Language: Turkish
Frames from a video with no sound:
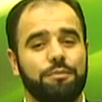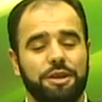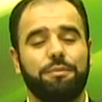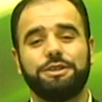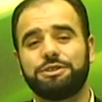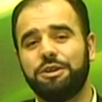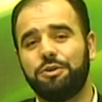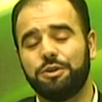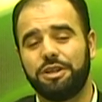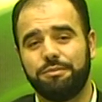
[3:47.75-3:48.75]
Bir başka
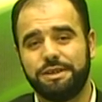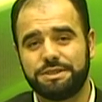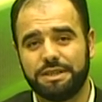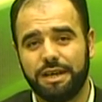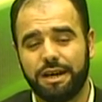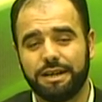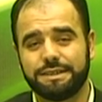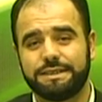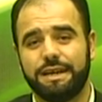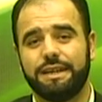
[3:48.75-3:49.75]
nokta Mescid-i
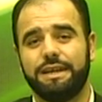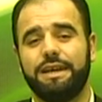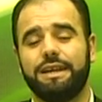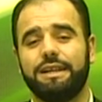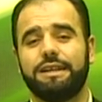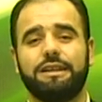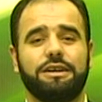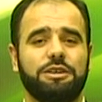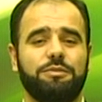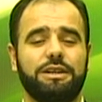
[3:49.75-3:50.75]
Aksa ile
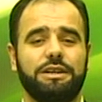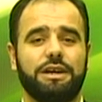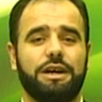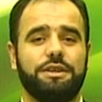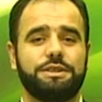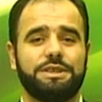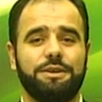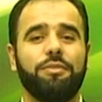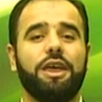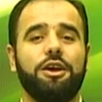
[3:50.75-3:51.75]
ilgili kıymetli kardeşlerim,